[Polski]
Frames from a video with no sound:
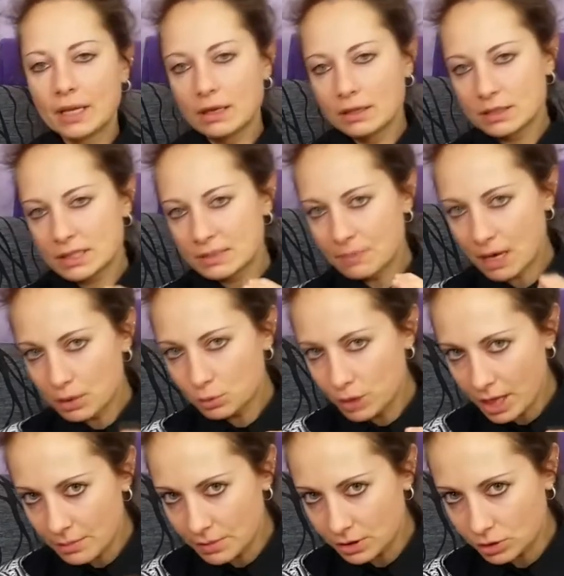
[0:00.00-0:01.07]
y,
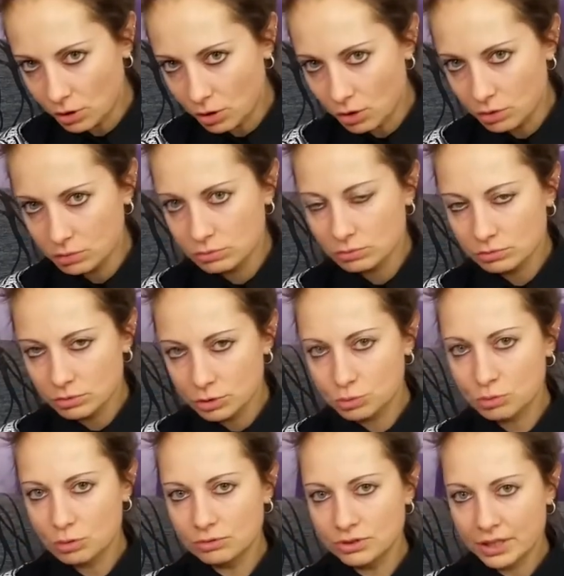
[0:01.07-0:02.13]
smarujemy to,
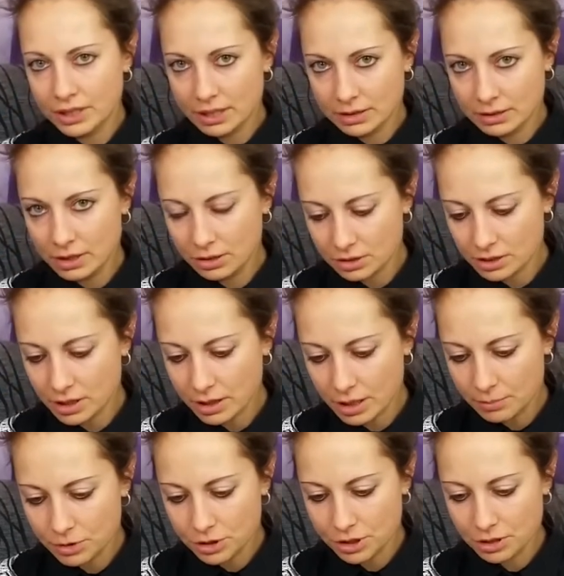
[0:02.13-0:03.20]
dosłownie nie
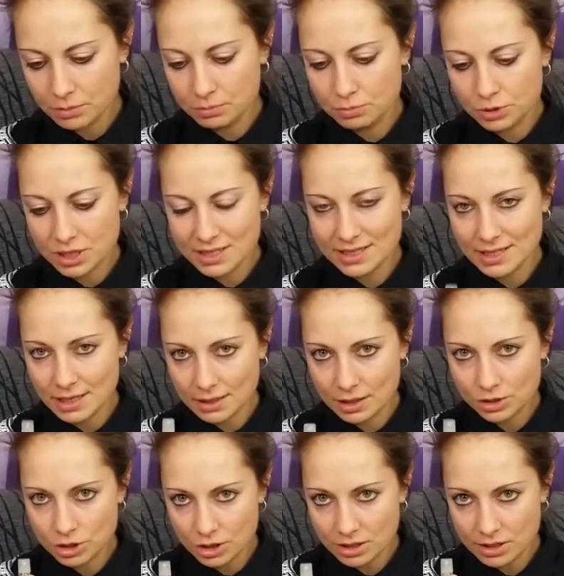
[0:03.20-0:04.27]
rozstajemy się przez
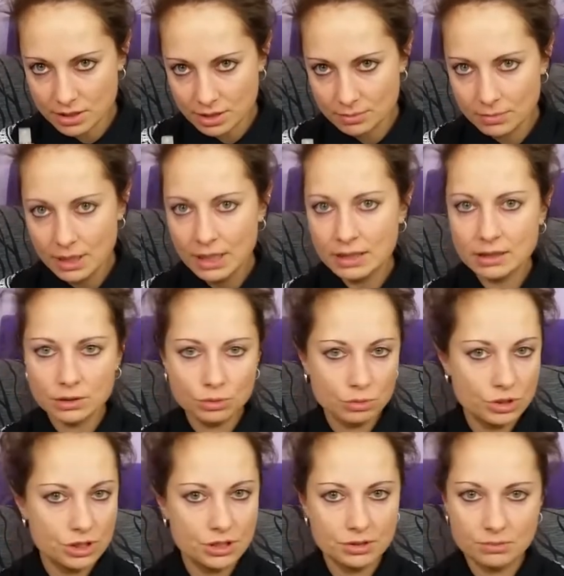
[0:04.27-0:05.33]
jeden dzień z tym, na
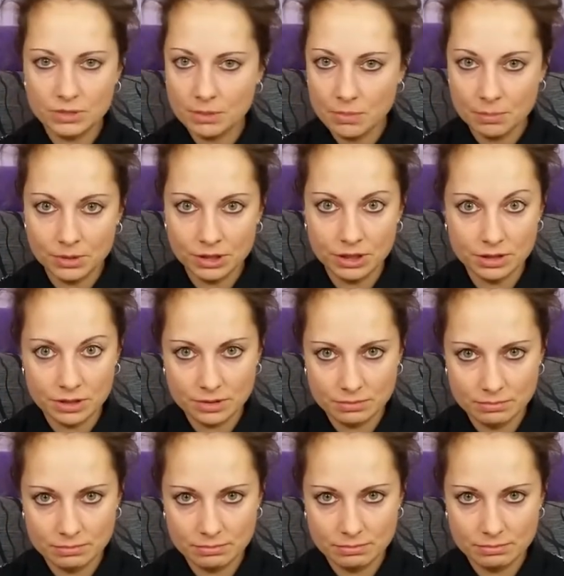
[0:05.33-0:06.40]
drugi dzień nie mamy nic.
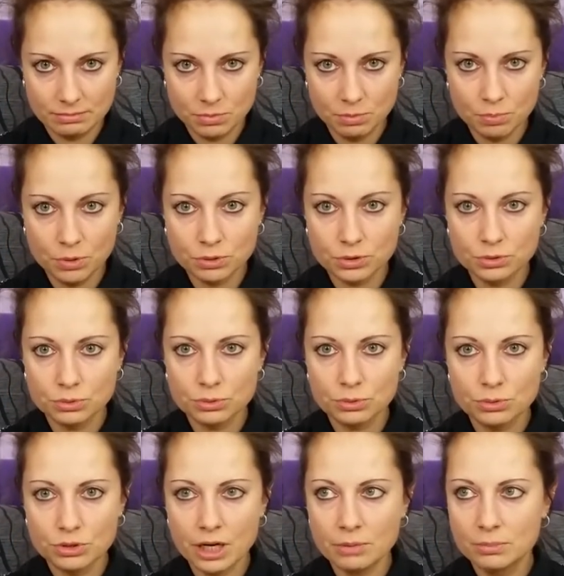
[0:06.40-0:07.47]
Po
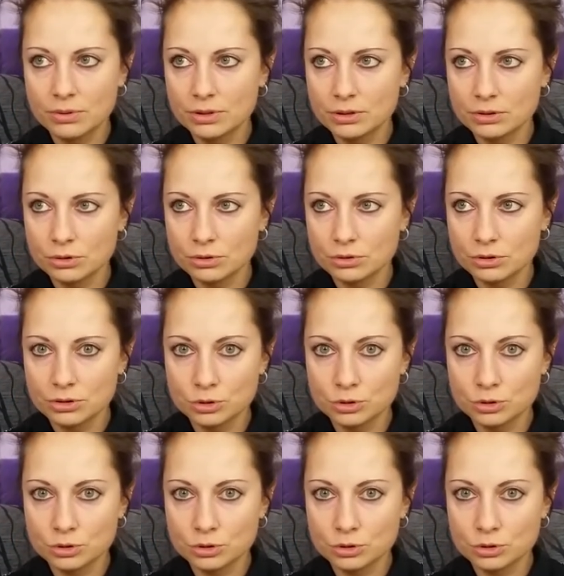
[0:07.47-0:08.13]
prostu jakby to, to jest